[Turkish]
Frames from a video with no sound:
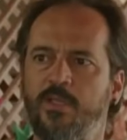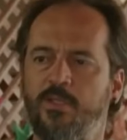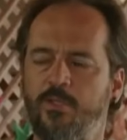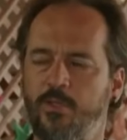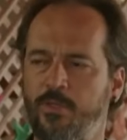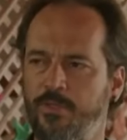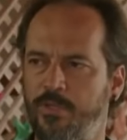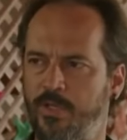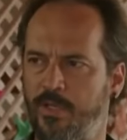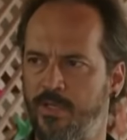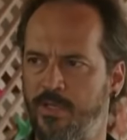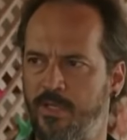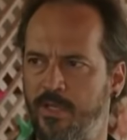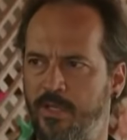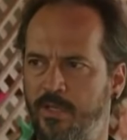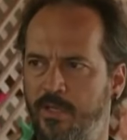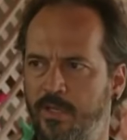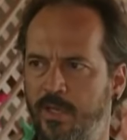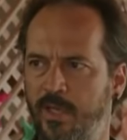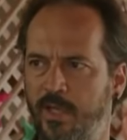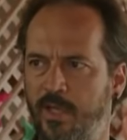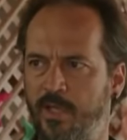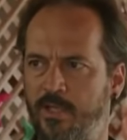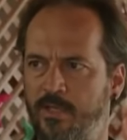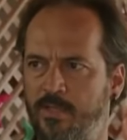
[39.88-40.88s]
Git onların
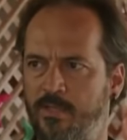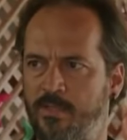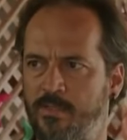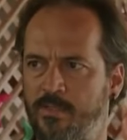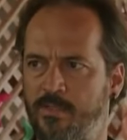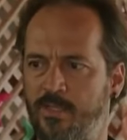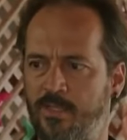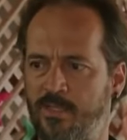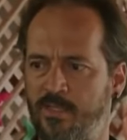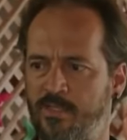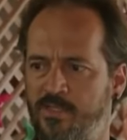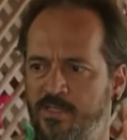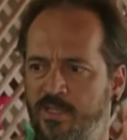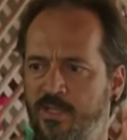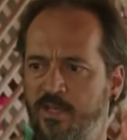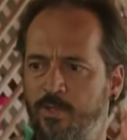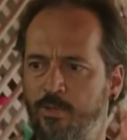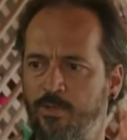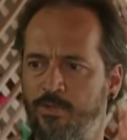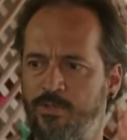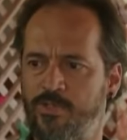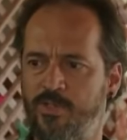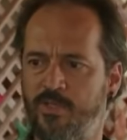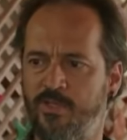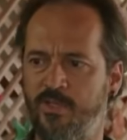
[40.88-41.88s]
yanına. Zaten seni
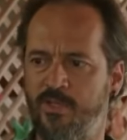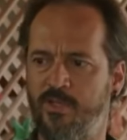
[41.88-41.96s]
görünce